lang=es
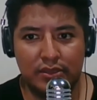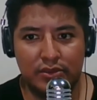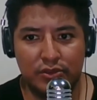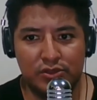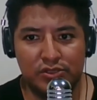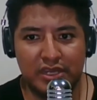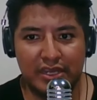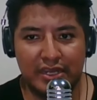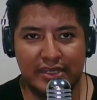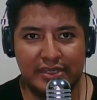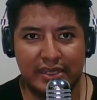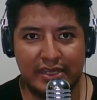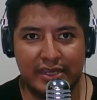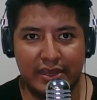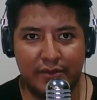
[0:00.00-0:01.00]
Josh Kelly
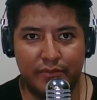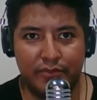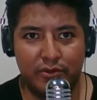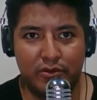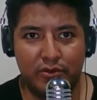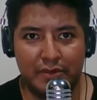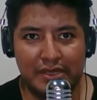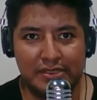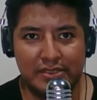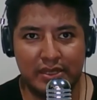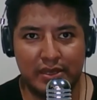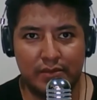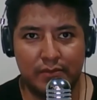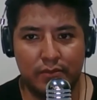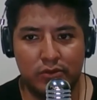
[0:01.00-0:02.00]
tenía un poco más
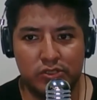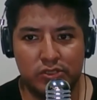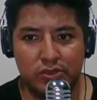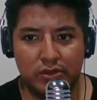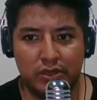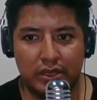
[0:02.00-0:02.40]
de boxeo